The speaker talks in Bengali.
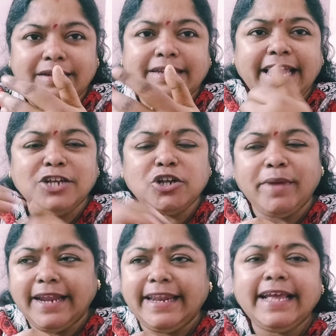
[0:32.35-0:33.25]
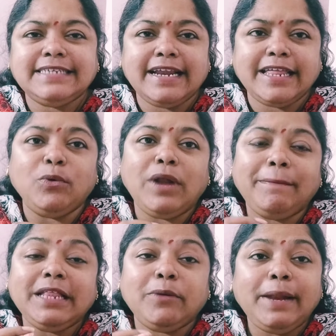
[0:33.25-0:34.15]
ডেকে সবাইকে ডেকেছে আর কি
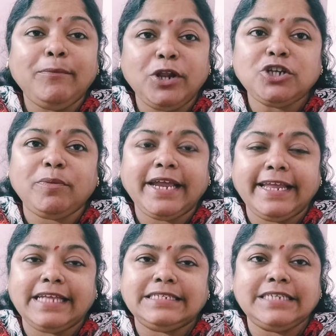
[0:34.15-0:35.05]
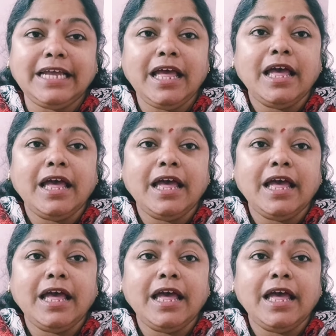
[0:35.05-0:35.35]
গোলাপি দেওয়াল বলে সবাইকে ডেকেছে যে